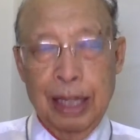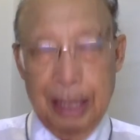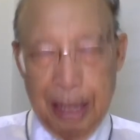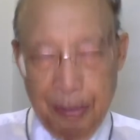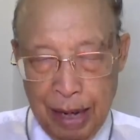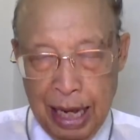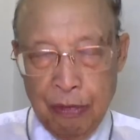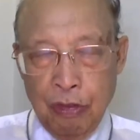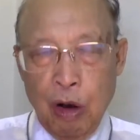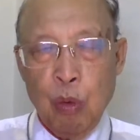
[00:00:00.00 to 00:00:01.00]
ได้มา
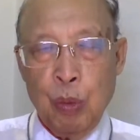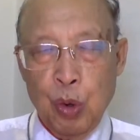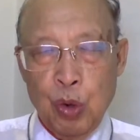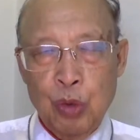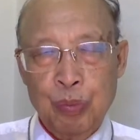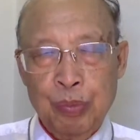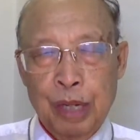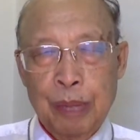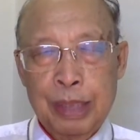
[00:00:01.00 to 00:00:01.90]
เฝ้าพงเพื่อ